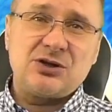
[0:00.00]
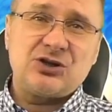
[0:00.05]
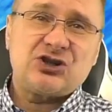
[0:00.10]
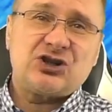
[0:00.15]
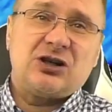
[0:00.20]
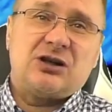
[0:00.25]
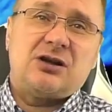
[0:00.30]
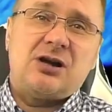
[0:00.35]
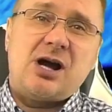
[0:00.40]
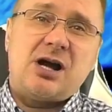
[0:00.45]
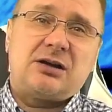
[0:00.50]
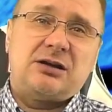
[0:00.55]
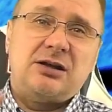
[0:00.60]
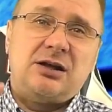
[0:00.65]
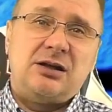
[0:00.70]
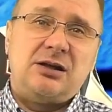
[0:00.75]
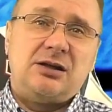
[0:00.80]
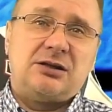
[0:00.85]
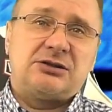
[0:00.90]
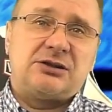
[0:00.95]

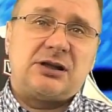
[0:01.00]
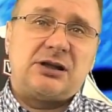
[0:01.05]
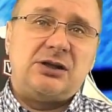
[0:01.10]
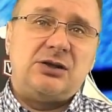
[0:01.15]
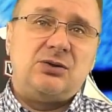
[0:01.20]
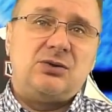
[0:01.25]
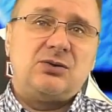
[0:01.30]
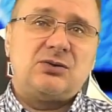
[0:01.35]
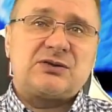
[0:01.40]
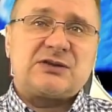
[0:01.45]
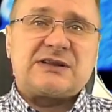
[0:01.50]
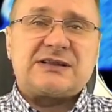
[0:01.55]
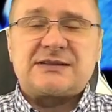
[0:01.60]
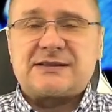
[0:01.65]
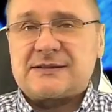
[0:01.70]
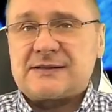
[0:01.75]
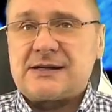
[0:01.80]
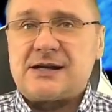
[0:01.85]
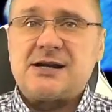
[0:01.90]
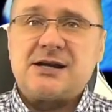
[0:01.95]
шикарный
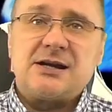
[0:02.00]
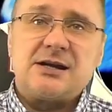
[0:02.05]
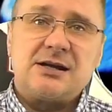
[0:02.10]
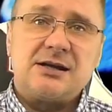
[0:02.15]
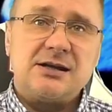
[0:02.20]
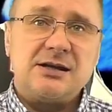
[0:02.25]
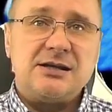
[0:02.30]
электролюкс э,